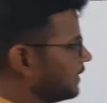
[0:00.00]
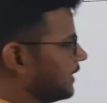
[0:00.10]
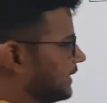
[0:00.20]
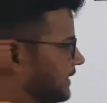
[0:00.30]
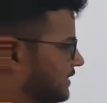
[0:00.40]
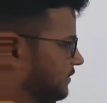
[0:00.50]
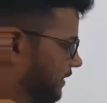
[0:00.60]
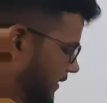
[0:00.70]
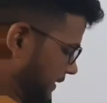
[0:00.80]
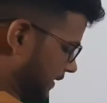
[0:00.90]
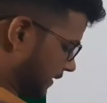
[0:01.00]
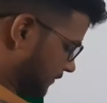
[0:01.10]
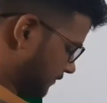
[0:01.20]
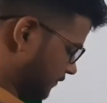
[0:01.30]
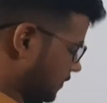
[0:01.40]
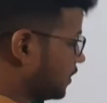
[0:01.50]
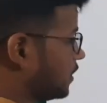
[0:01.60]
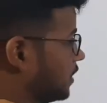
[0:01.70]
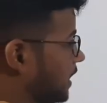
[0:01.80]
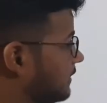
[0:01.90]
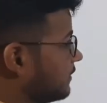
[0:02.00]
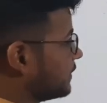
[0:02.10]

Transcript: का अरेंजमेंट दिखाया अब हम